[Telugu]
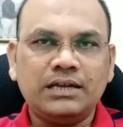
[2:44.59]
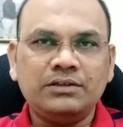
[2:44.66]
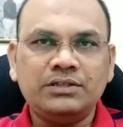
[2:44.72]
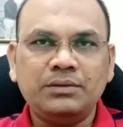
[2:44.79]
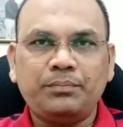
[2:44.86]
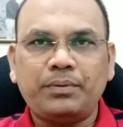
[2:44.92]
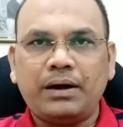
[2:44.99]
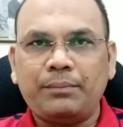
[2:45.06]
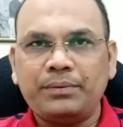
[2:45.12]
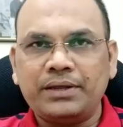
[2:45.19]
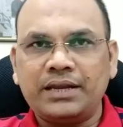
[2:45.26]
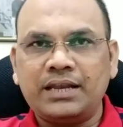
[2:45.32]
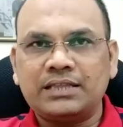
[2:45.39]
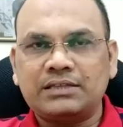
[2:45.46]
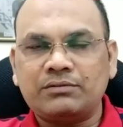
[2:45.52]
ఇది పాపులర్
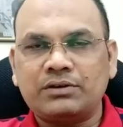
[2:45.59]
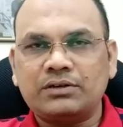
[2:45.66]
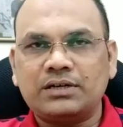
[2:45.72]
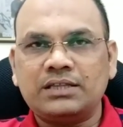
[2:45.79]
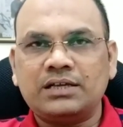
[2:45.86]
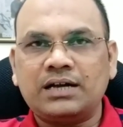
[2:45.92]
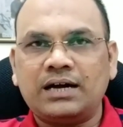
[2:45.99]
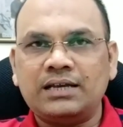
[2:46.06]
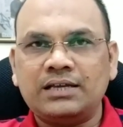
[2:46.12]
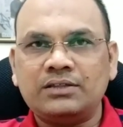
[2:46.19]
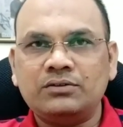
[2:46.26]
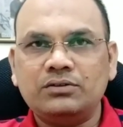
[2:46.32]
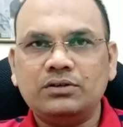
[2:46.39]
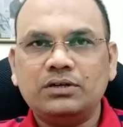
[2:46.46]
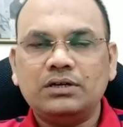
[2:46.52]
అయినంత వరకు అది
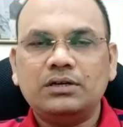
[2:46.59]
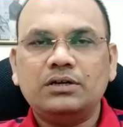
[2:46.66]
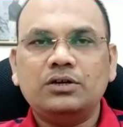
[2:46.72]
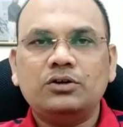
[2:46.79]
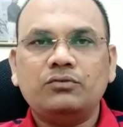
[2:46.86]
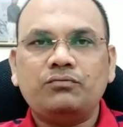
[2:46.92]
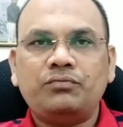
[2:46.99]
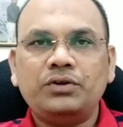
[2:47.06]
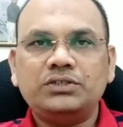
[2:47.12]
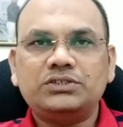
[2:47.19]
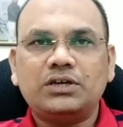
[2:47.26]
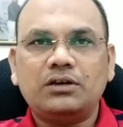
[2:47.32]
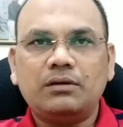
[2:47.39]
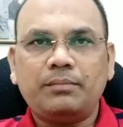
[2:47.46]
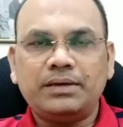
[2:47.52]
కాలేదు
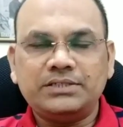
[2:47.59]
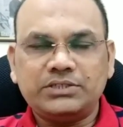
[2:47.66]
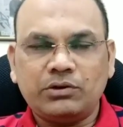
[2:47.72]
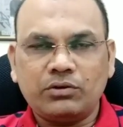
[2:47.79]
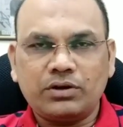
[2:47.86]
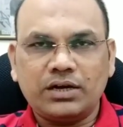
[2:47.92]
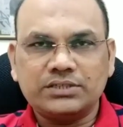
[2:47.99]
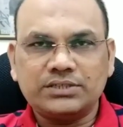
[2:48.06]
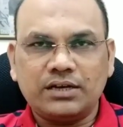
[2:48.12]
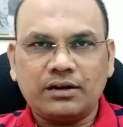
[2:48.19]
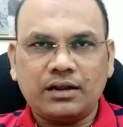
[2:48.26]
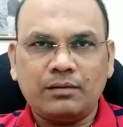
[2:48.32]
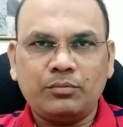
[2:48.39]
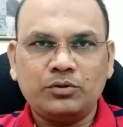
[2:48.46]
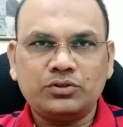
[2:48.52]
ఫ్యూచర్లో మంచి అవకాశాలు
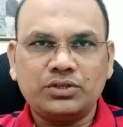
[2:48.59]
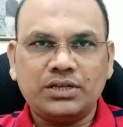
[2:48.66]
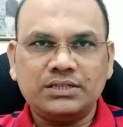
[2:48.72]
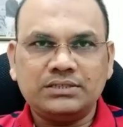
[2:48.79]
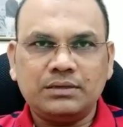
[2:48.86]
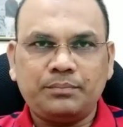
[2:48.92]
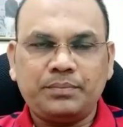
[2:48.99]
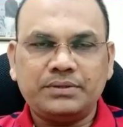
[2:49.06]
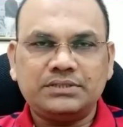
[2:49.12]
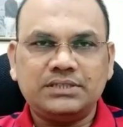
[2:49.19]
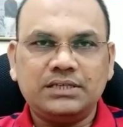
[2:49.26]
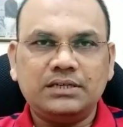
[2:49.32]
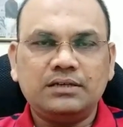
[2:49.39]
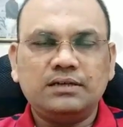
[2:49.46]
రాబోతున్నాయని చెప్పేసి